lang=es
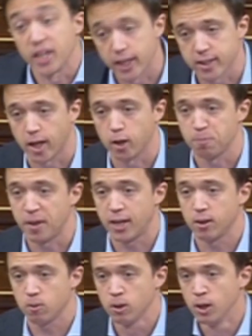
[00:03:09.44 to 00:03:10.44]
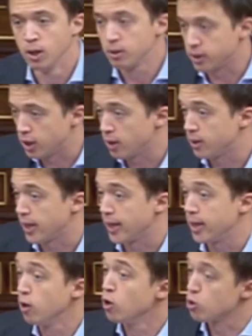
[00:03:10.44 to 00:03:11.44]
y que están esperando
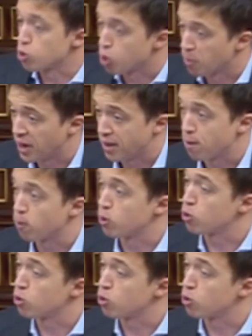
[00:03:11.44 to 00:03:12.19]
tienen sus operaciones o